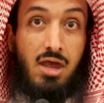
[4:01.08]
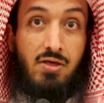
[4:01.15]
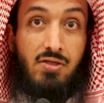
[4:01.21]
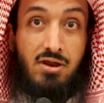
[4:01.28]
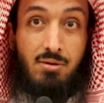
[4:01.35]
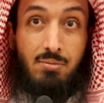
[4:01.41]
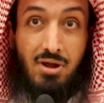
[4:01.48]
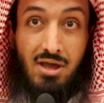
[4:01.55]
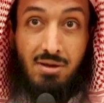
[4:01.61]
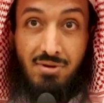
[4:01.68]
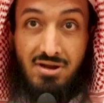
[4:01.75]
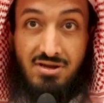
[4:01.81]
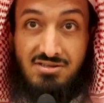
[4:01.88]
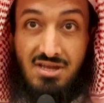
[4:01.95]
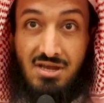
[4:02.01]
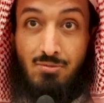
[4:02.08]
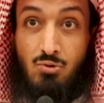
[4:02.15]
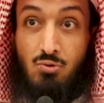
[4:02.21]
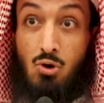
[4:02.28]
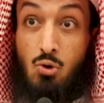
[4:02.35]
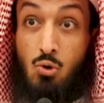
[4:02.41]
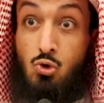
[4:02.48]
اذا ابراهيم عليه السلام
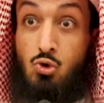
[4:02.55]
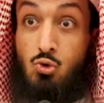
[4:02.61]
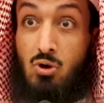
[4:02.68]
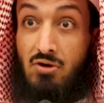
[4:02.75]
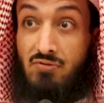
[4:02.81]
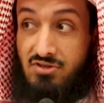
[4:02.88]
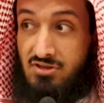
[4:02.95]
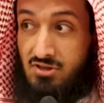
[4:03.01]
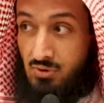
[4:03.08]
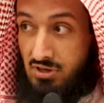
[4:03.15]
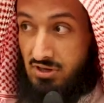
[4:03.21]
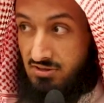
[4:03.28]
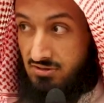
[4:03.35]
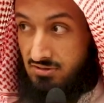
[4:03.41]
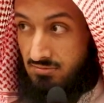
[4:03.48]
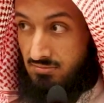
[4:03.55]
هو قدوه في التوحيد.